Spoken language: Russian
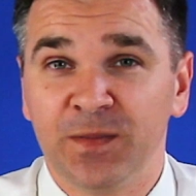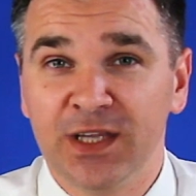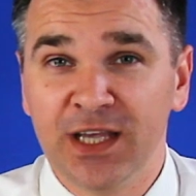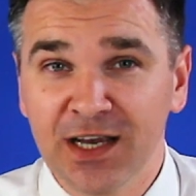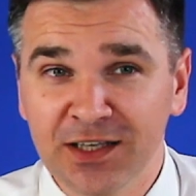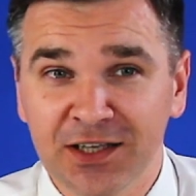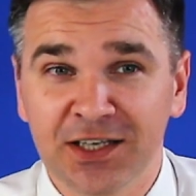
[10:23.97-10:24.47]

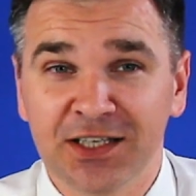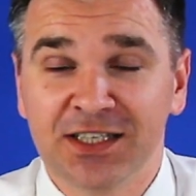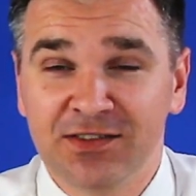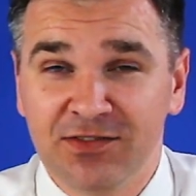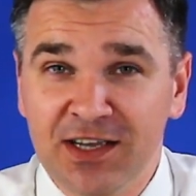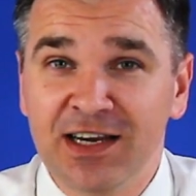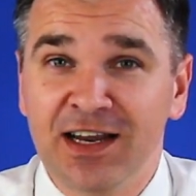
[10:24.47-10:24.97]
Некоторые
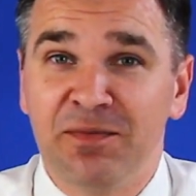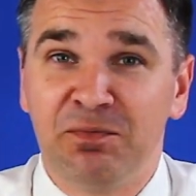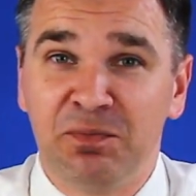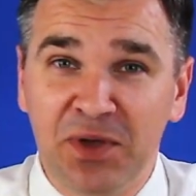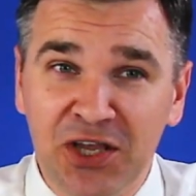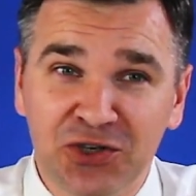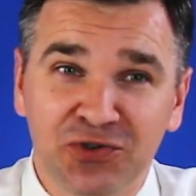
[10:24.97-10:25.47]
действительно
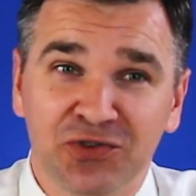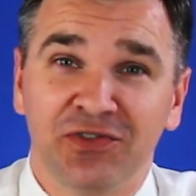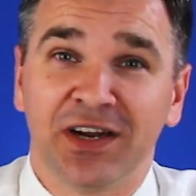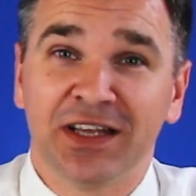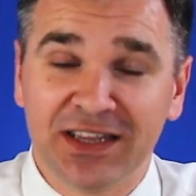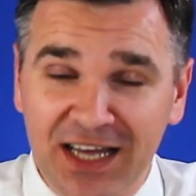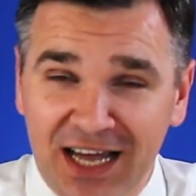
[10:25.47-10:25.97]
пишут, пишут,
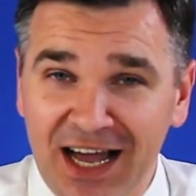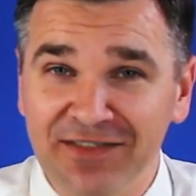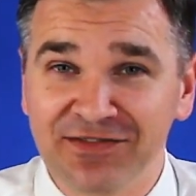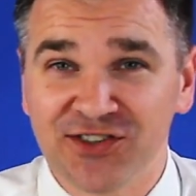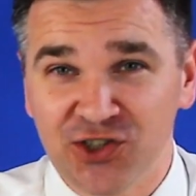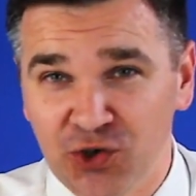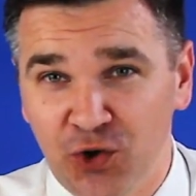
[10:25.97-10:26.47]
говорят, да,
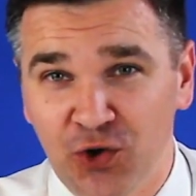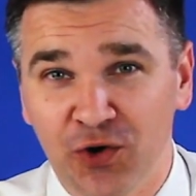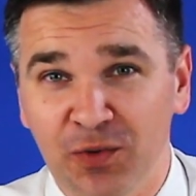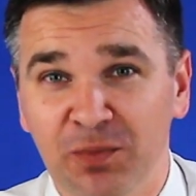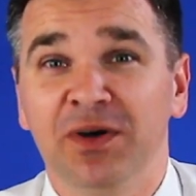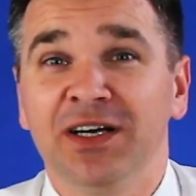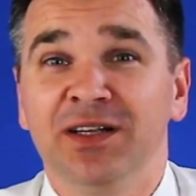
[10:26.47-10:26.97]
все,
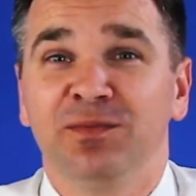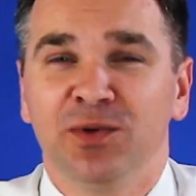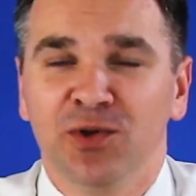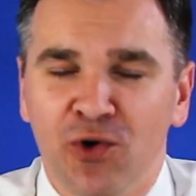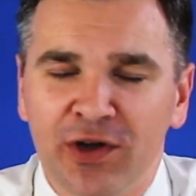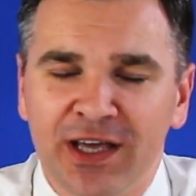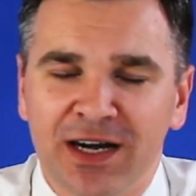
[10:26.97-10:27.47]
был
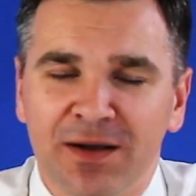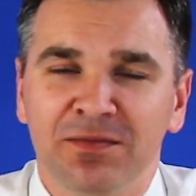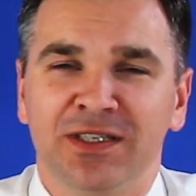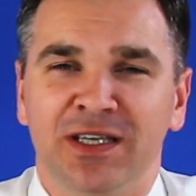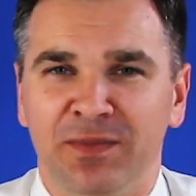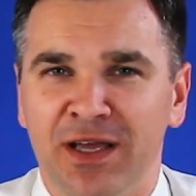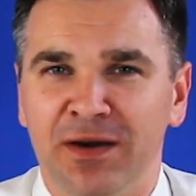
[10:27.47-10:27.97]
блогером,
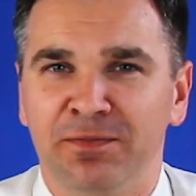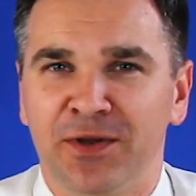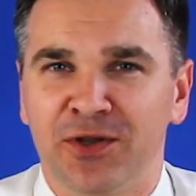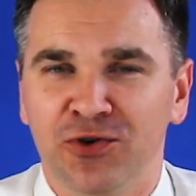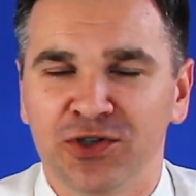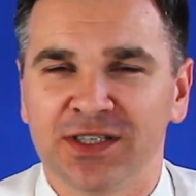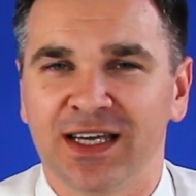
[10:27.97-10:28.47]
теперь
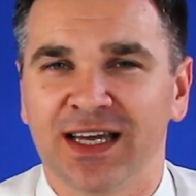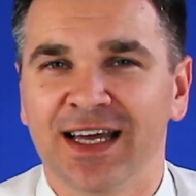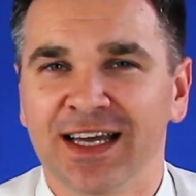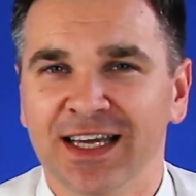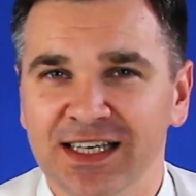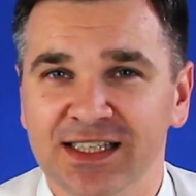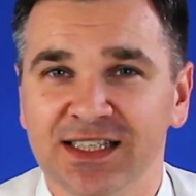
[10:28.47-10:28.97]
придется
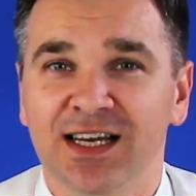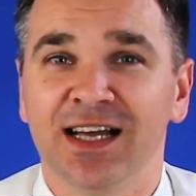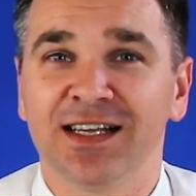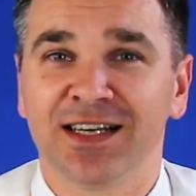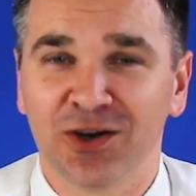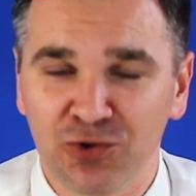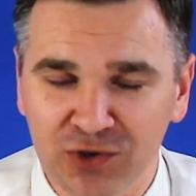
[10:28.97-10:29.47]

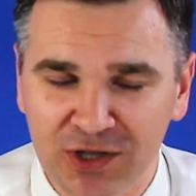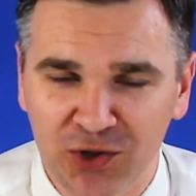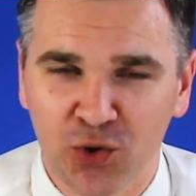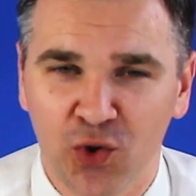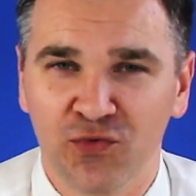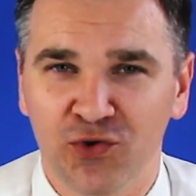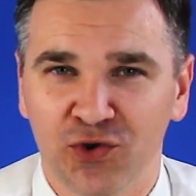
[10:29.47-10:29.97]
искать какую-то
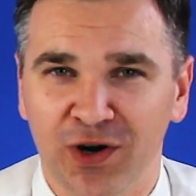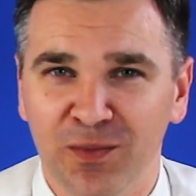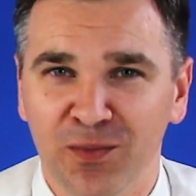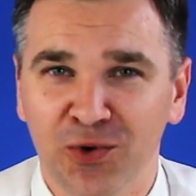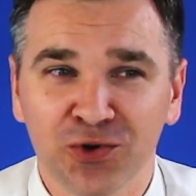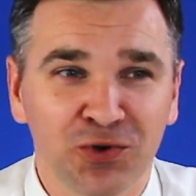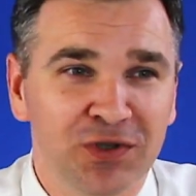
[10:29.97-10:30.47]
новую
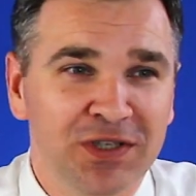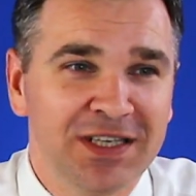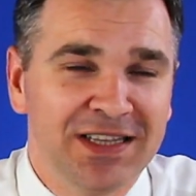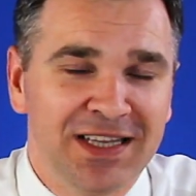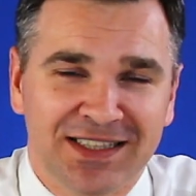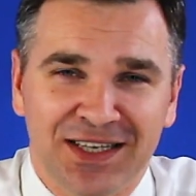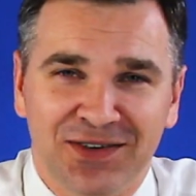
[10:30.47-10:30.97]
работу, идти
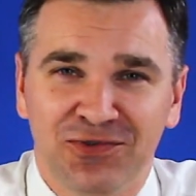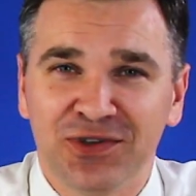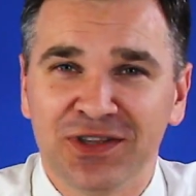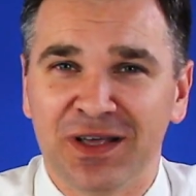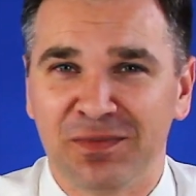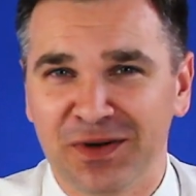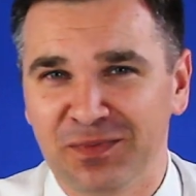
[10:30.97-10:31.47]
на
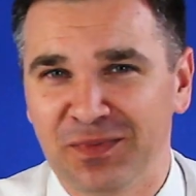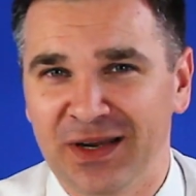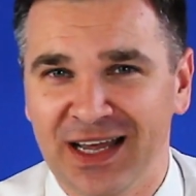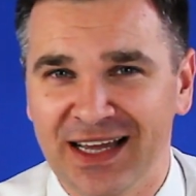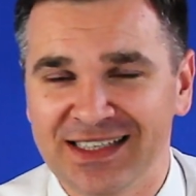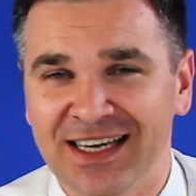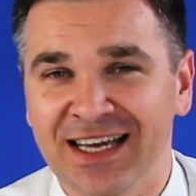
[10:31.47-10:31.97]
завод, на
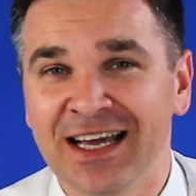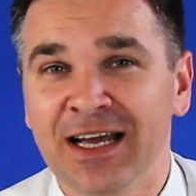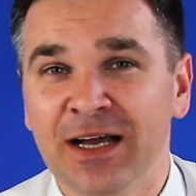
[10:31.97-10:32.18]
предприятие.